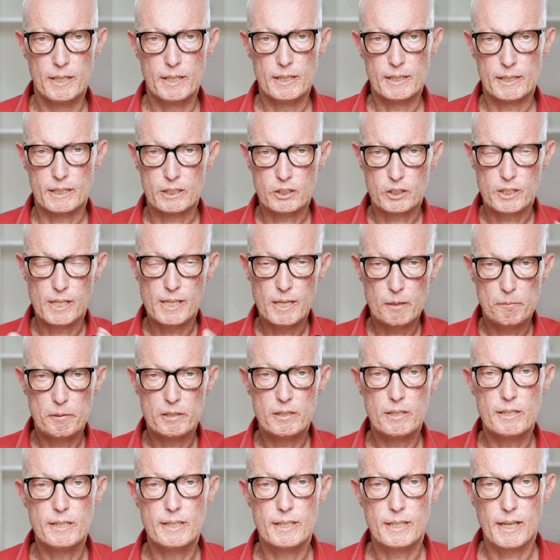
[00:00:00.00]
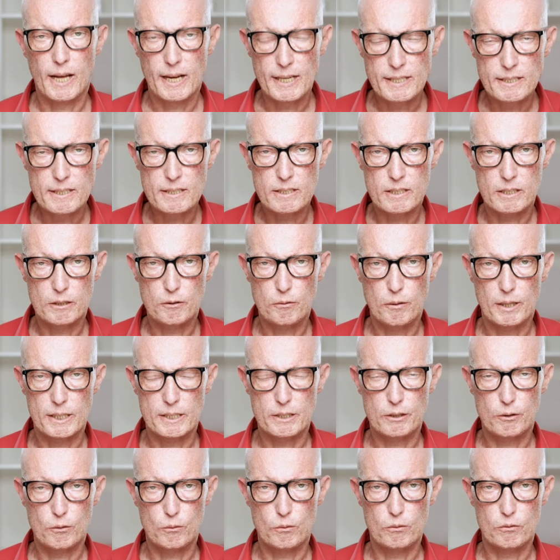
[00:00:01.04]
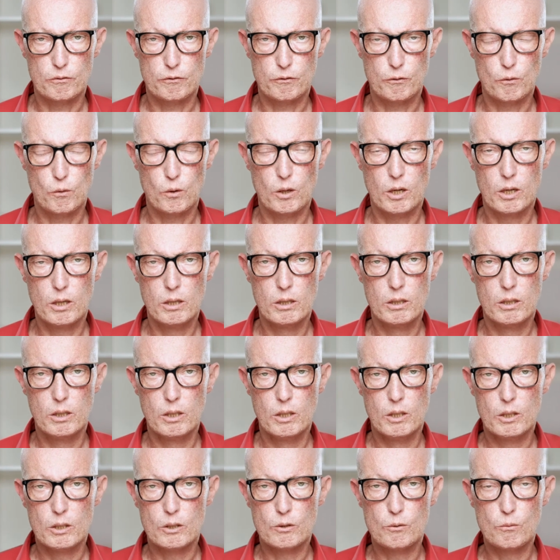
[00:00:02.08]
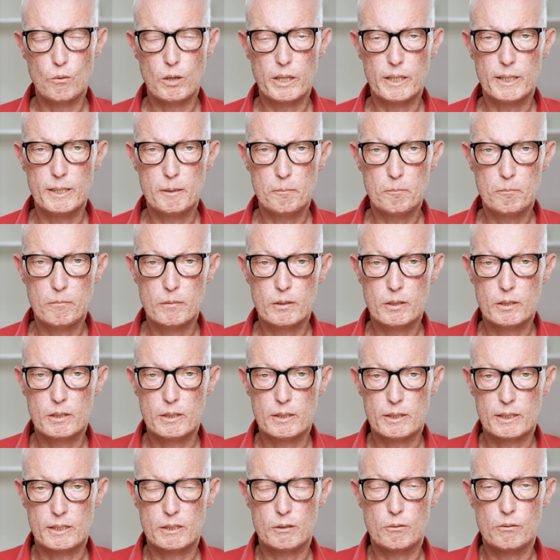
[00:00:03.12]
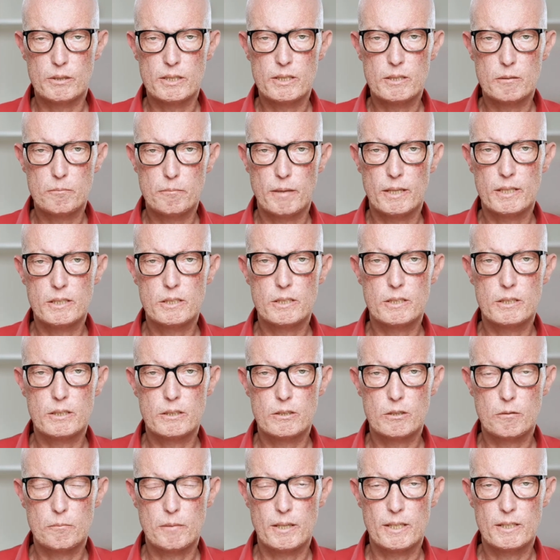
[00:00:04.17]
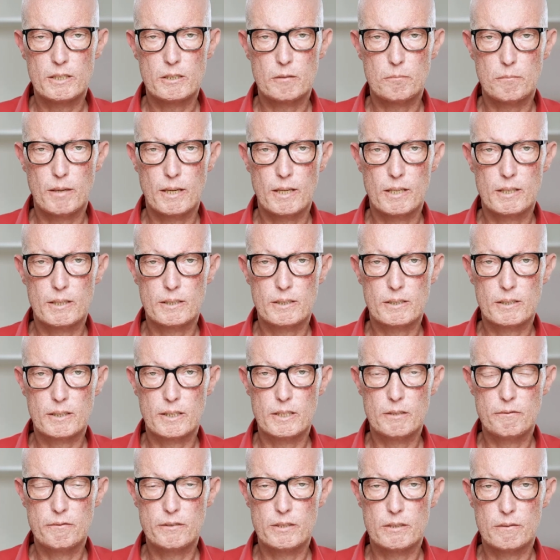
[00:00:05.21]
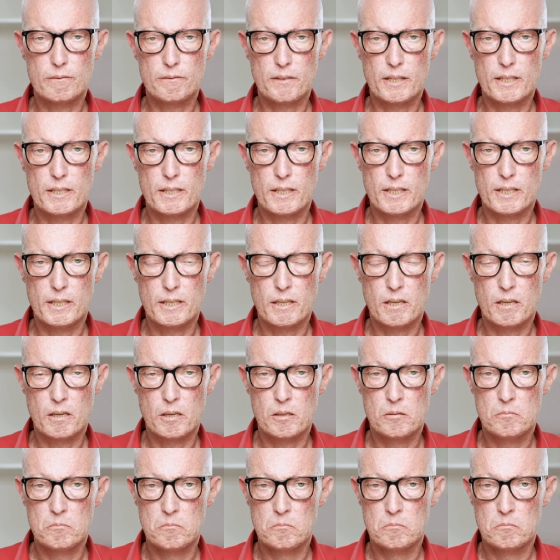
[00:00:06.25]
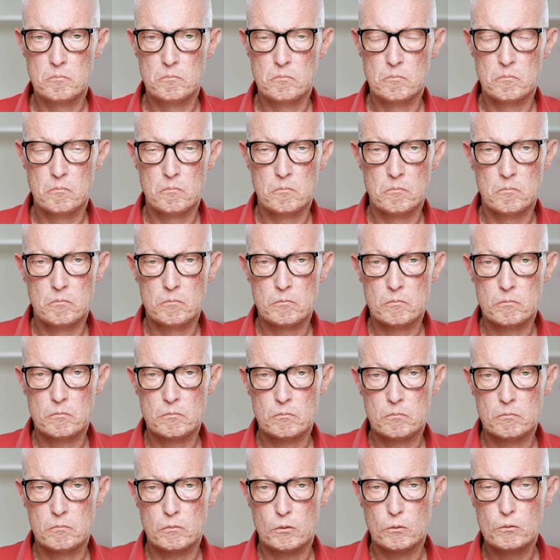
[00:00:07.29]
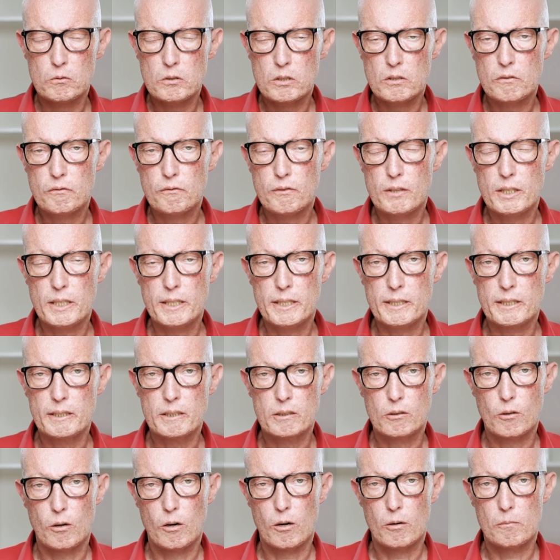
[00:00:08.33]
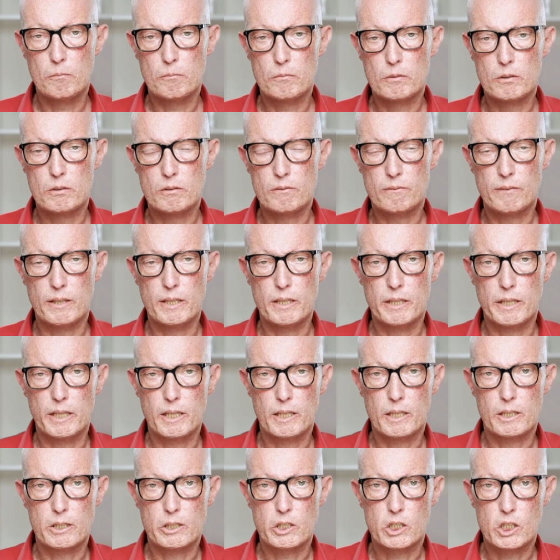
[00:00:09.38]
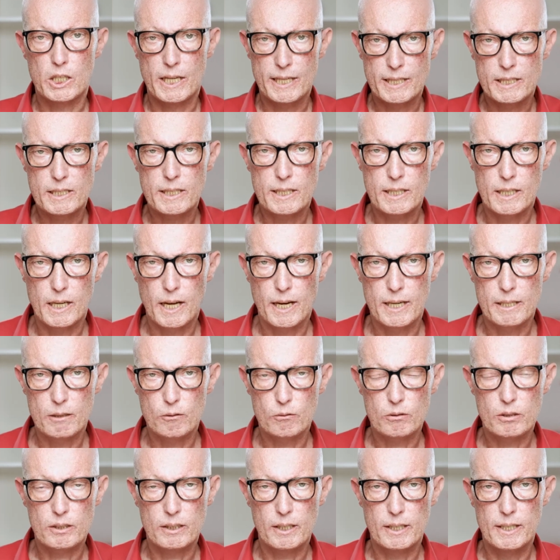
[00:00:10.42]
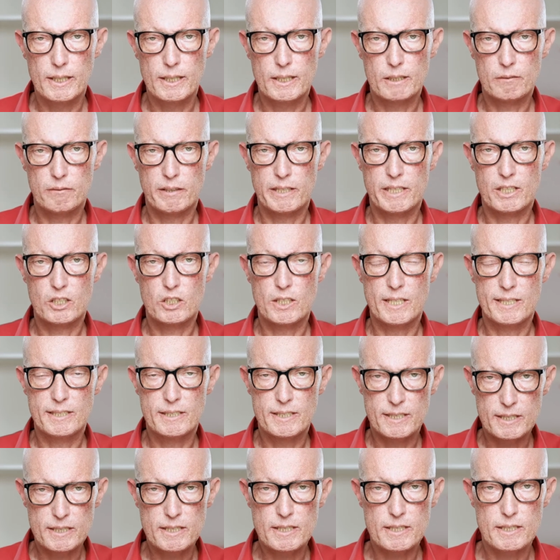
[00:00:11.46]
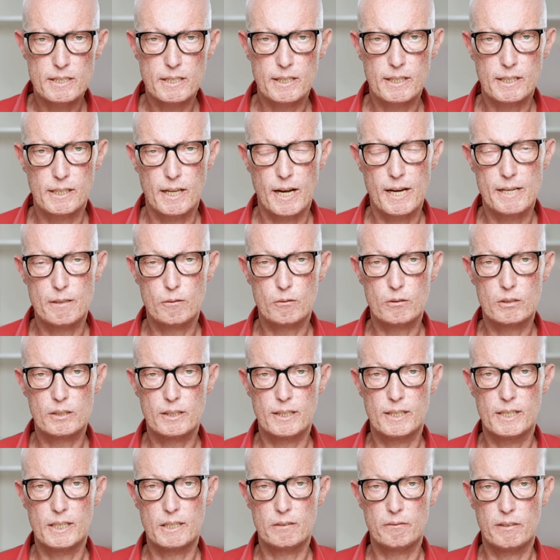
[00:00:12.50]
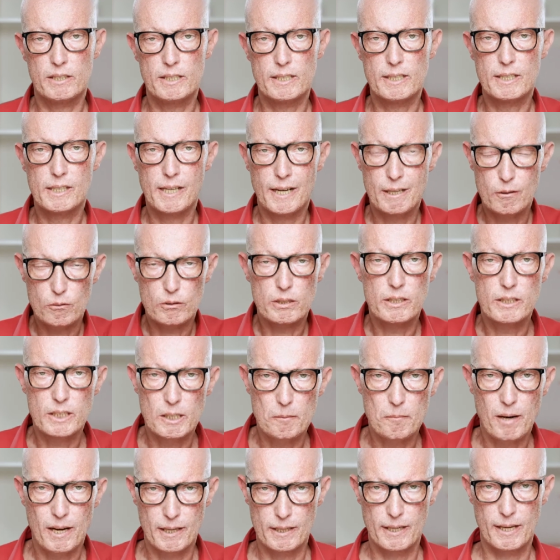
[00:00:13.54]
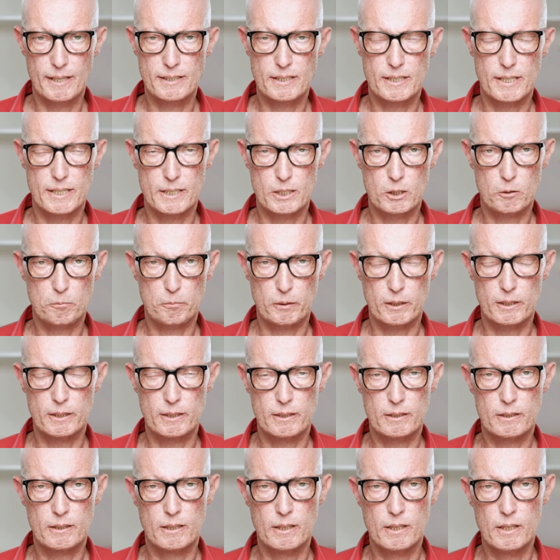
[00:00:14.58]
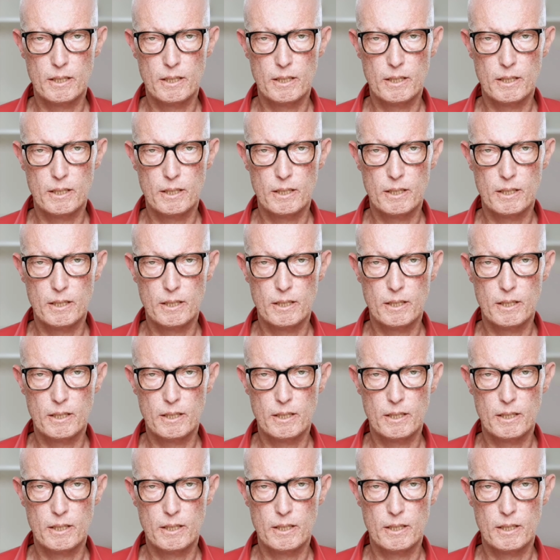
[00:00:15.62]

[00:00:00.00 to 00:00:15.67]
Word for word: Jetzt stell dir bitte die gleiche Situation vor, nur eben, dass du diesen Menschen zum ersten Mal triffst, wenn er ungepflegt kommt, wenn er schlechte Kleidung trägt, wenn er schlecht sitzende Kleidung trägt, wenn die Kleidung nicht dem Anlass entspricht.